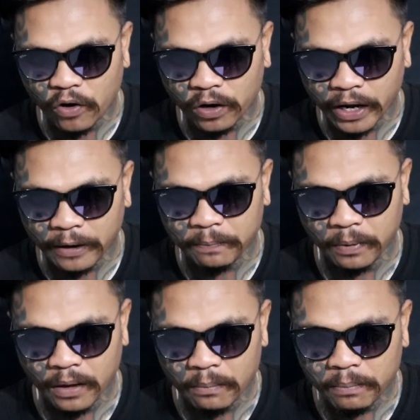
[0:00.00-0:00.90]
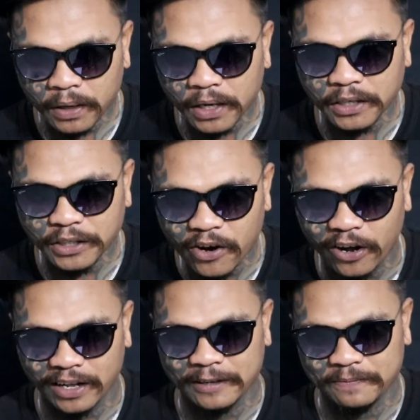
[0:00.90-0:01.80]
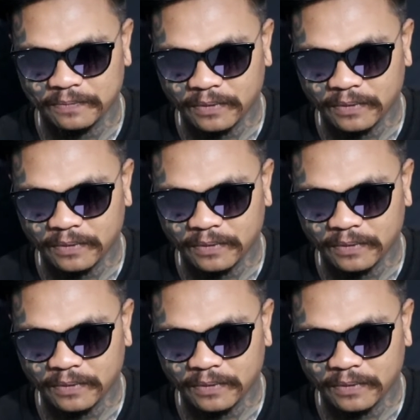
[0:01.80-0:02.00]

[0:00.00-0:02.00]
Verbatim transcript: online pinjol